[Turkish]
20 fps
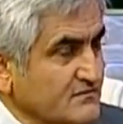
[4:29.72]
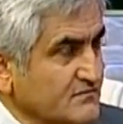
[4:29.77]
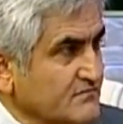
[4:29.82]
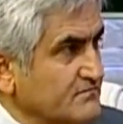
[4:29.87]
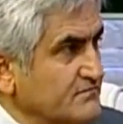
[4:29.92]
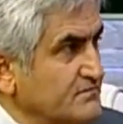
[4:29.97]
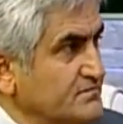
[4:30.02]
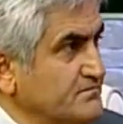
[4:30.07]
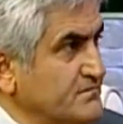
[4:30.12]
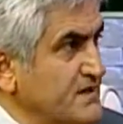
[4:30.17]

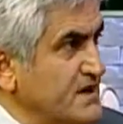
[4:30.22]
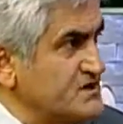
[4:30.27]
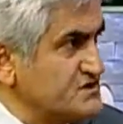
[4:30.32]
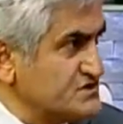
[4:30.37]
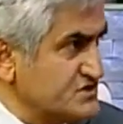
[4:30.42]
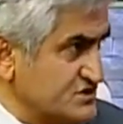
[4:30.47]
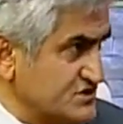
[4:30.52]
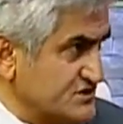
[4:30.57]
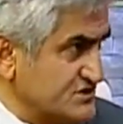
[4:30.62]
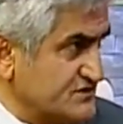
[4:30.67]
beş
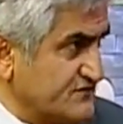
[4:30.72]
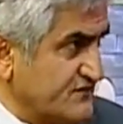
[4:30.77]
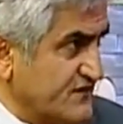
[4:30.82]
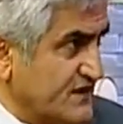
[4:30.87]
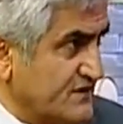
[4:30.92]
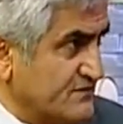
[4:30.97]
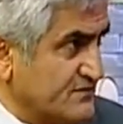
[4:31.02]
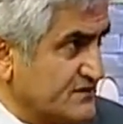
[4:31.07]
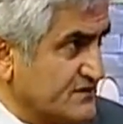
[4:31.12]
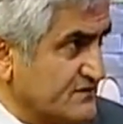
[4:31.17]
çeşit
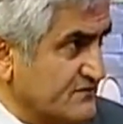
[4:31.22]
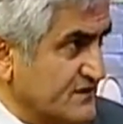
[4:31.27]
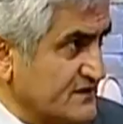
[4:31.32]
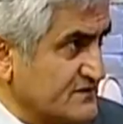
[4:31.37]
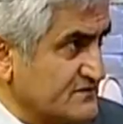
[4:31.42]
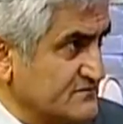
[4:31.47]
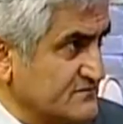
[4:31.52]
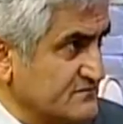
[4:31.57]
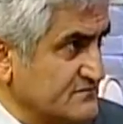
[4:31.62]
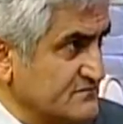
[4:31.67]
şifalı bitki var.
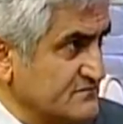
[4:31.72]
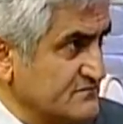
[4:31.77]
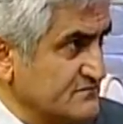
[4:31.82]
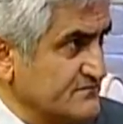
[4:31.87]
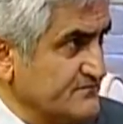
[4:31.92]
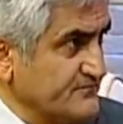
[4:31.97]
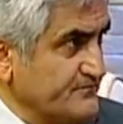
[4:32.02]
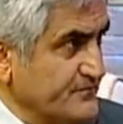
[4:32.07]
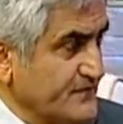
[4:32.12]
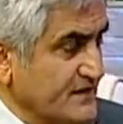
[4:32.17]

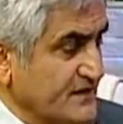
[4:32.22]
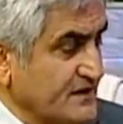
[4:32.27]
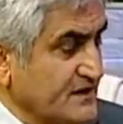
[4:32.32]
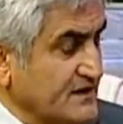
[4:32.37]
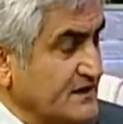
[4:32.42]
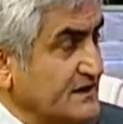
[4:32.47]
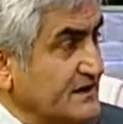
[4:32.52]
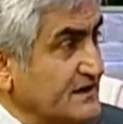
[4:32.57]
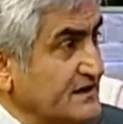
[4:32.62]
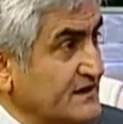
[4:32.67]

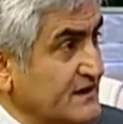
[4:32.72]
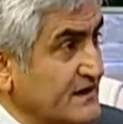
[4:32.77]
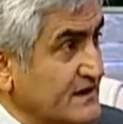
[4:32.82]
Klinik